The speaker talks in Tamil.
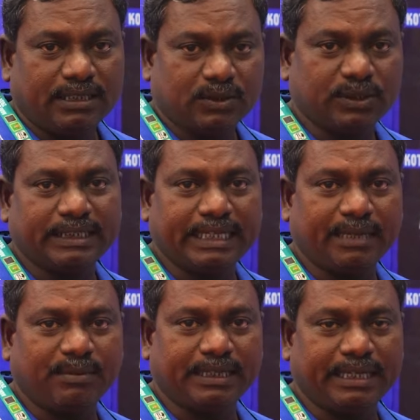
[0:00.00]
சொந்த
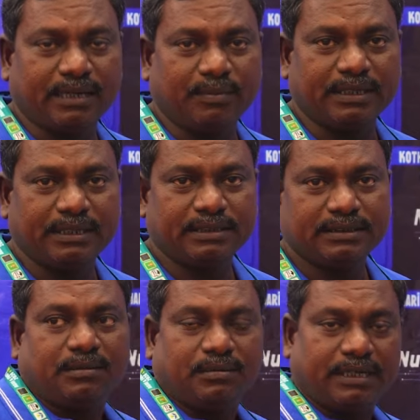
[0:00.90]
தயாரிப்பில் தயாரிக்கப்பட்டு
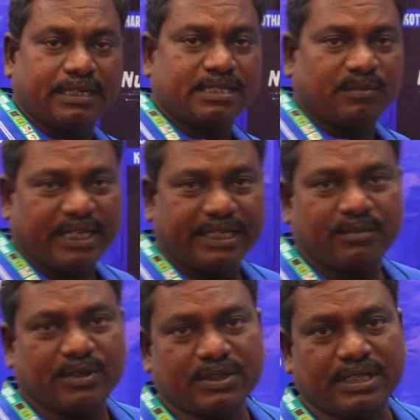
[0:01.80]
அரசு
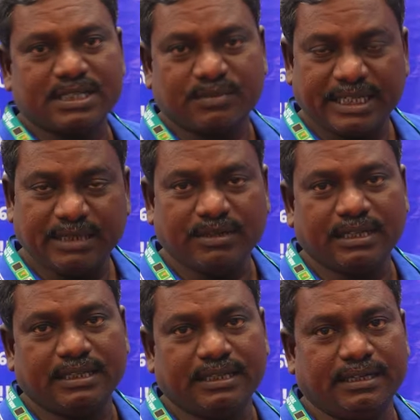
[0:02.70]
மானியம் மற்றும் அரசு மானியம்
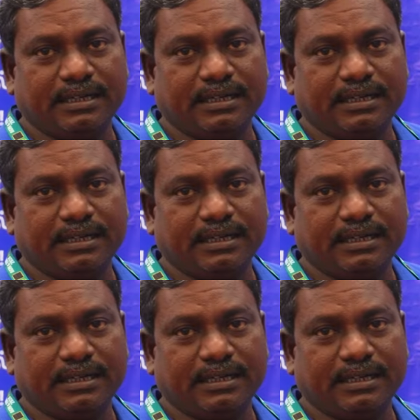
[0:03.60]
இல்லாத